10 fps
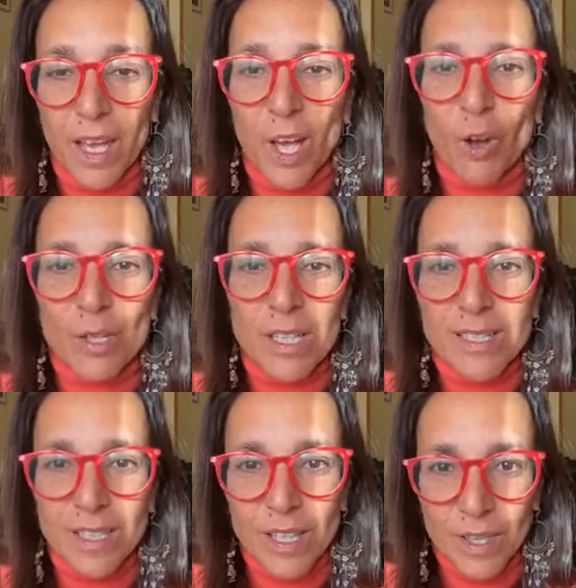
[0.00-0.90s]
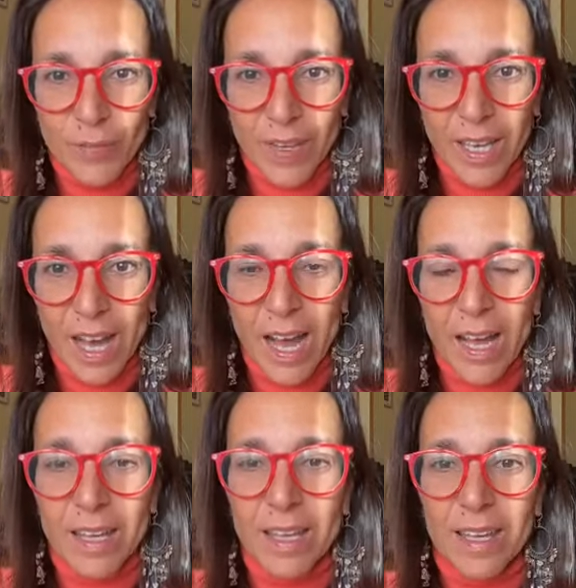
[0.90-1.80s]
Cosa
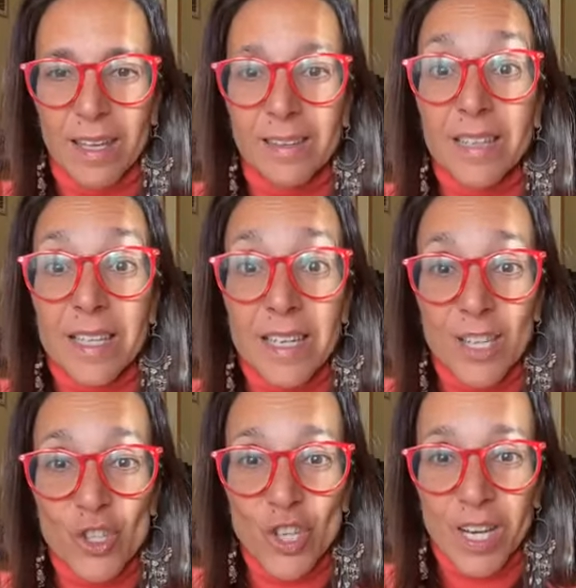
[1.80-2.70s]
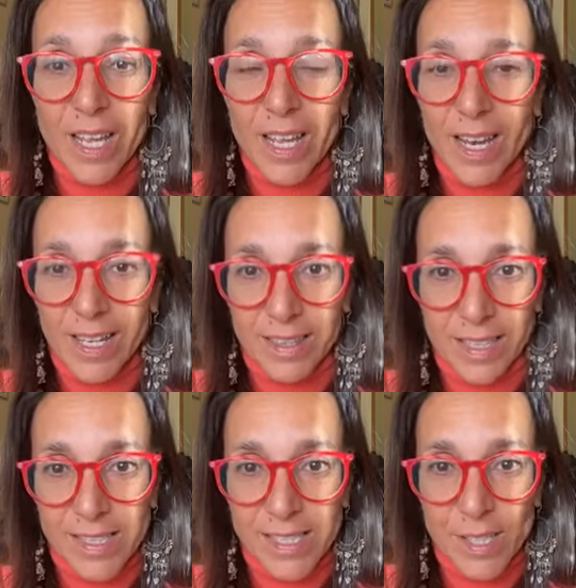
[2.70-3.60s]
significa eh, dirigere
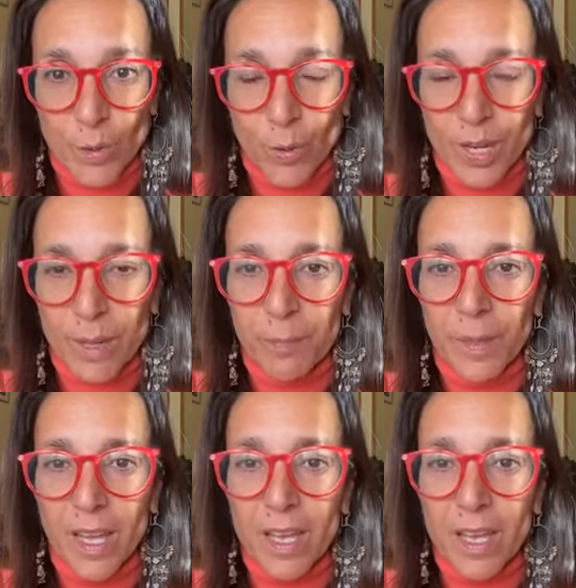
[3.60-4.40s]
l'attenzione?